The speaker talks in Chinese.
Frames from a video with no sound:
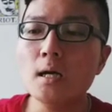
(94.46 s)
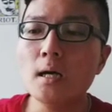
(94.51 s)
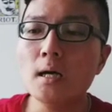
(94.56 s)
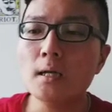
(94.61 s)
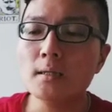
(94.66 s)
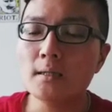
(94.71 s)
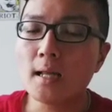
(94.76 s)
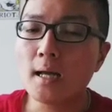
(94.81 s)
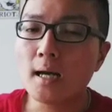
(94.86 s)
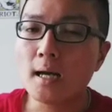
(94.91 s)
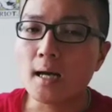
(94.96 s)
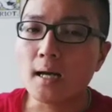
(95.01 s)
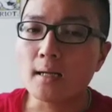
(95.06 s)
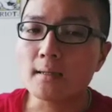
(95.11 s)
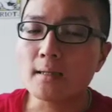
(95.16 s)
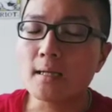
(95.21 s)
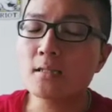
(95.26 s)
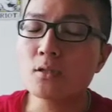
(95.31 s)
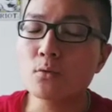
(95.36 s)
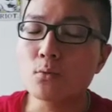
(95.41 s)
那
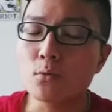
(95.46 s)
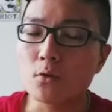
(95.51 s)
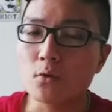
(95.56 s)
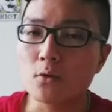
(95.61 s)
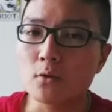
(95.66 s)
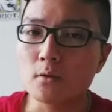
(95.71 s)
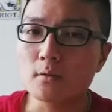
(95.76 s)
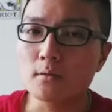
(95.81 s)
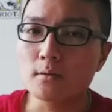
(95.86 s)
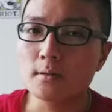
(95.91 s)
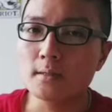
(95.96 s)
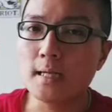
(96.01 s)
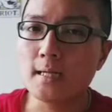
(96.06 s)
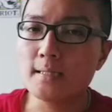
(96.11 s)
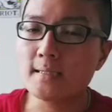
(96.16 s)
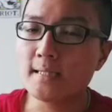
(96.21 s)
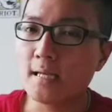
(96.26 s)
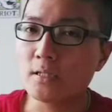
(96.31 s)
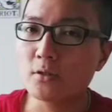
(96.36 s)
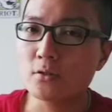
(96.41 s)
但是我
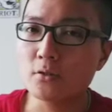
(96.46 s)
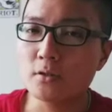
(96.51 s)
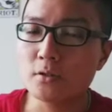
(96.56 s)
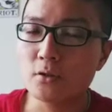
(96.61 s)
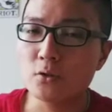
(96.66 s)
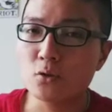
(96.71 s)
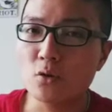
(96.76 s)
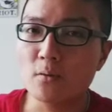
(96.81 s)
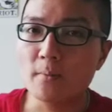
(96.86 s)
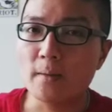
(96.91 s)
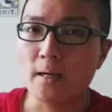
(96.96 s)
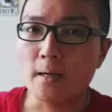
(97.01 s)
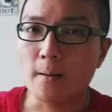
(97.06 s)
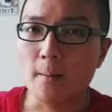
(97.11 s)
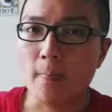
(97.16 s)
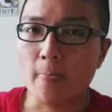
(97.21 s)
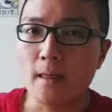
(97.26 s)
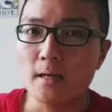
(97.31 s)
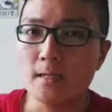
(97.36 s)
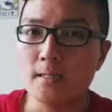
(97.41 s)
刚才就是说嘛，
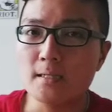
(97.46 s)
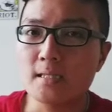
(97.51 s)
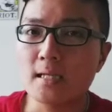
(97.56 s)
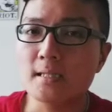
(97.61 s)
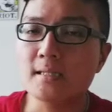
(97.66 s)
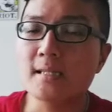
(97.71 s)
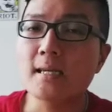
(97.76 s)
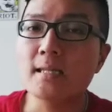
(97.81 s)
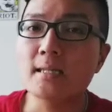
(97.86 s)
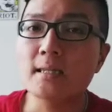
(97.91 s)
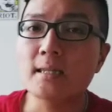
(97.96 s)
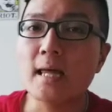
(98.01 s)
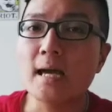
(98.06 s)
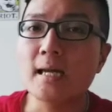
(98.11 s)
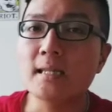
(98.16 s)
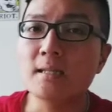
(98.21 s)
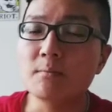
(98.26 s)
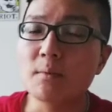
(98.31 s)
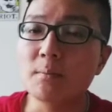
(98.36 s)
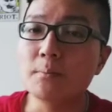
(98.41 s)
上天待
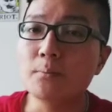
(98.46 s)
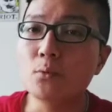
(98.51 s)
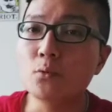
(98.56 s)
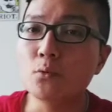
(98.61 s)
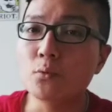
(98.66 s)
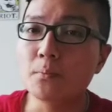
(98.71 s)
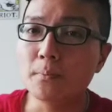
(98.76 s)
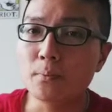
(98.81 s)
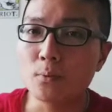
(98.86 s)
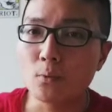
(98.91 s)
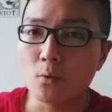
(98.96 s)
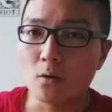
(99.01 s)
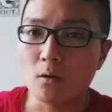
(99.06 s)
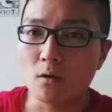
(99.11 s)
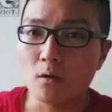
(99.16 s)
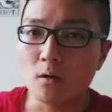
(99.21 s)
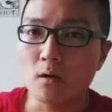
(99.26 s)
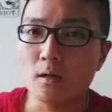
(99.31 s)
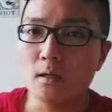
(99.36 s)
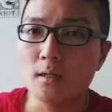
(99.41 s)
你们不
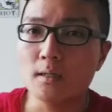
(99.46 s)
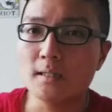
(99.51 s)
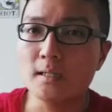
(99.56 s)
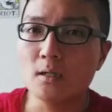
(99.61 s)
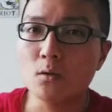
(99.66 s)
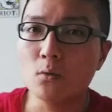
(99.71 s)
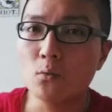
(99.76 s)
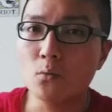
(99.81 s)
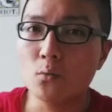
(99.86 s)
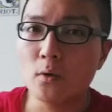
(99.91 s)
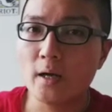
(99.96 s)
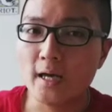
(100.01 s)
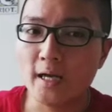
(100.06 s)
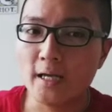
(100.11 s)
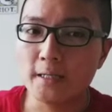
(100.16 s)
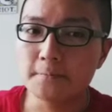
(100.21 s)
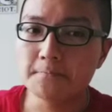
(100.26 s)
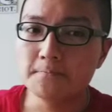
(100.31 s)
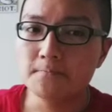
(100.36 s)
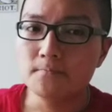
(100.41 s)
薄，因
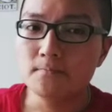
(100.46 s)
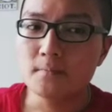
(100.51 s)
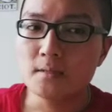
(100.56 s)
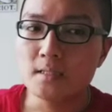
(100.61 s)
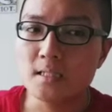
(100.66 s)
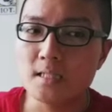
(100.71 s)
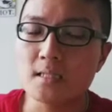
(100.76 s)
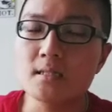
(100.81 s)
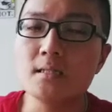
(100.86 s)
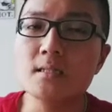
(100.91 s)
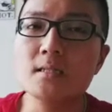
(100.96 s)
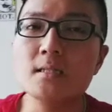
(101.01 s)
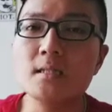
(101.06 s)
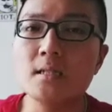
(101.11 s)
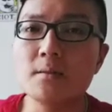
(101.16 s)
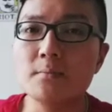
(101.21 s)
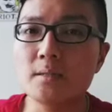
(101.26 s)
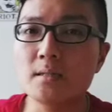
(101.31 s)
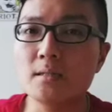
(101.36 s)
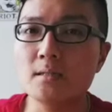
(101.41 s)
为其实
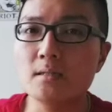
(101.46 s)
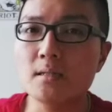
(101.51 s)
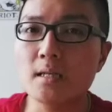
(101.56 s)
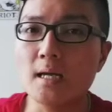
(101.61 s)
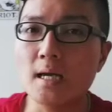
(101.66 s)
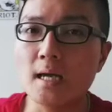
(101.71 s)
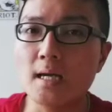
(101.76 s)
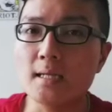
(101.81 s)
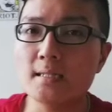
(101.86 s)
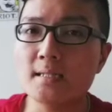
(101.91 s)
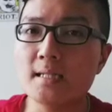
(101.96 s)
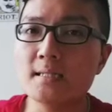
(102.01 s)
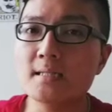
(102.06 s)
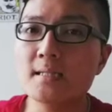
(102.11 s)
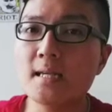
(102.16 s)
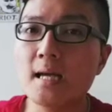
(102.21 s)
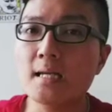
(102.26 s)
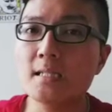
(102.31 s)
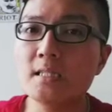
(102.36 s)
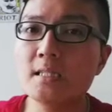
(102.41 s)
你们呃现
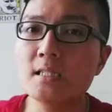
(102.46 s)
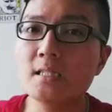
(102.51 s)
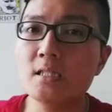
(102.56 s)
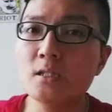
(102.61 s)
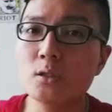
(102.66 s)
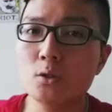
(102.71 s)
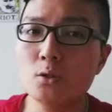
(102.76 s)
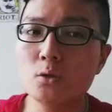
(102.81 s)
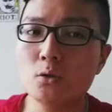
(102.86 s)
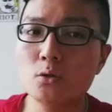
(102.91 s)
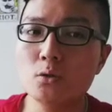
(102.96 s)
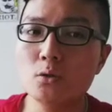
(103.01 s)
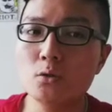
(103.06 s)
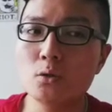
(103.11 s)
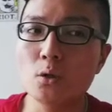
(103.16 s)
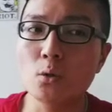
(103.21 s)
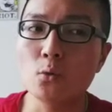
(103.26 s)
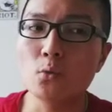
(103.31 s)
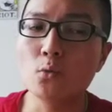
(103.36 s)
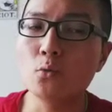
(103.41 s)
在是
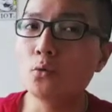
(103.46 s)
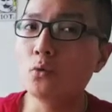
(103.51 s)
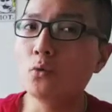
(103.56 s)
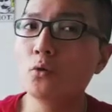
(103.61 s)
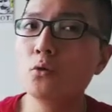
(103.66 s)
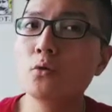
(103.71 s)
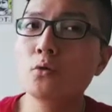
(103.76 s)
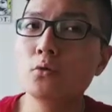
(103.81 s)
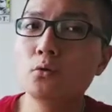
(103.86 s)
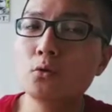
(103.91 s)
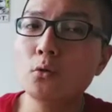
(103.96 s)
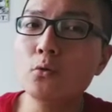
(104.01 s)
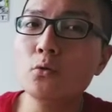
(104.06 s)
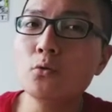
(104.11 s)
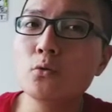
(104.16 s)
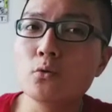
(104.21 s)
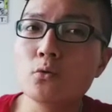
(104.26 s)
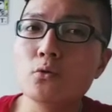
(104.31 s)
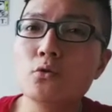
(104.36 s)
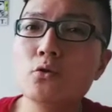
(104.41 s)
有有
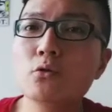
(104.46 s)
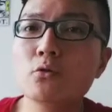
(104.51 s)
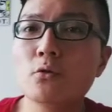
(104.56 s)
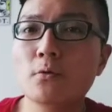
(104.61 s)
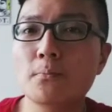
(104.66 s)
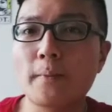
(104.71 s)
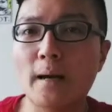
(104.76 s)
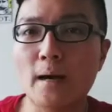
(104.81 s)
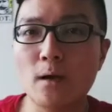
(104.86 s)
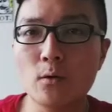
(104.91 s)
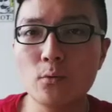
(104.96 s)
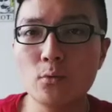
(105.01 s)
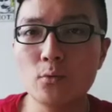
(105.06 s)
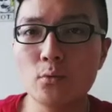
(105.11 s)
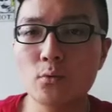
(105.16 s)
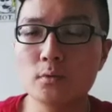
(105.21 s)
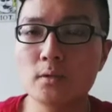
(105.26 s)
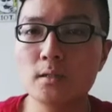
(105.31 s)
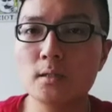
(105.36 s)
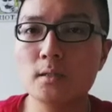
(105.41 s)
宇宙的保
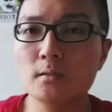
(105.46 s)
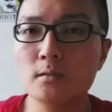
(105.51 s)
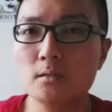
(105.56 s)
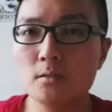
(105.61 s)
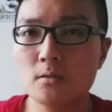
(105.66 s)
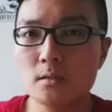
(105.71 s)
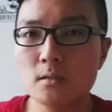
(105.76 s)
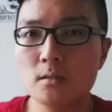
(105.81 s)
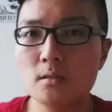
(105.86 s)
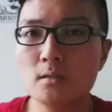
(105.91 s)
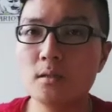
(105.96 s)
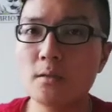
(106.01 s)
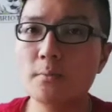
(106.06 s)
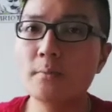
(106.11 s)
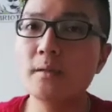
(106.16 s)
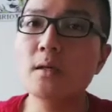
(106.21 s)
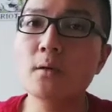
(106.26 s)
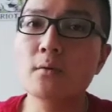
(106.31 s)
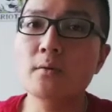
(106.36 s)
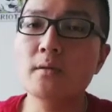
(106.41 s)
护的，就是你
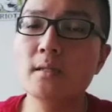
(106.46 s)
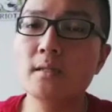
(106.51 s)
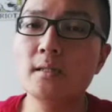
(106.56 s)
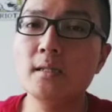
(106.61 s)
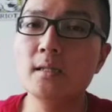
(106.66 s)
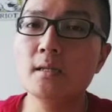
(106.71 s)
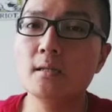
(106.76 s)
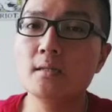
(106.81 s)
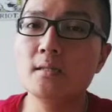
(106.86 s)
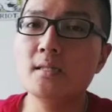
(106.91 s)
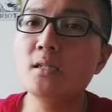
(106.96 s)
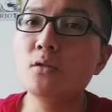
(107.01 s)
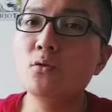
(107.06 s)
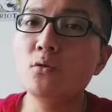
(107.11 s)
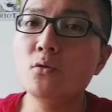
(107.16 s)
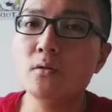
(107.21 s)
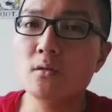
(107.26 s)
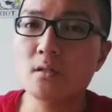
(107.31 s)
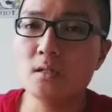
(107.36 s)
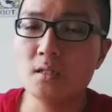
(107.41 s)
们有那个幸
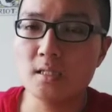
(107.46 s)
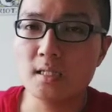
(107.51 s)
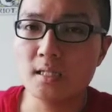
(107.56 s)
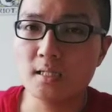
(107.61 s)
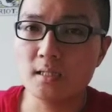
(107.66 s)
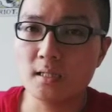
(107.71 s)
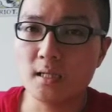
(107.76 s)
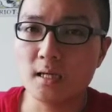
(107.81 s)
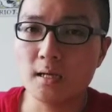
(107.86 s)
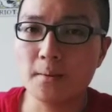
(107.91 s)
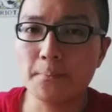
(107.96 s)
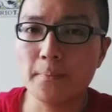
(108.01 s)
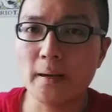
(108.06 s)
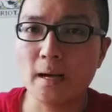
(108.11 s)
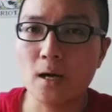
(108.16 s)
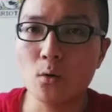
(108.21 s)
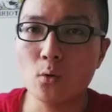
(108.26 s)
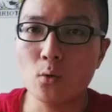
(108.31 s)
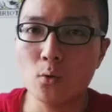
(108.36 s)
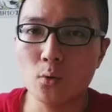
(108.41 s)
运性的
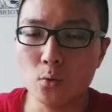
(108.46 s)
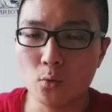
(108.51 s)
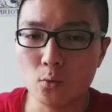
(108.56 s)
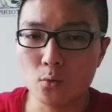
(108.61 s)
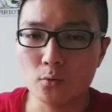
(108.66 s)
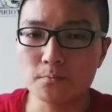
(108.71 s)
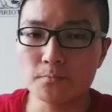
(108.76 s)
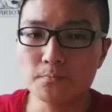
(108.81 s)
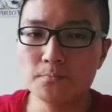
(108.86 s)
保护。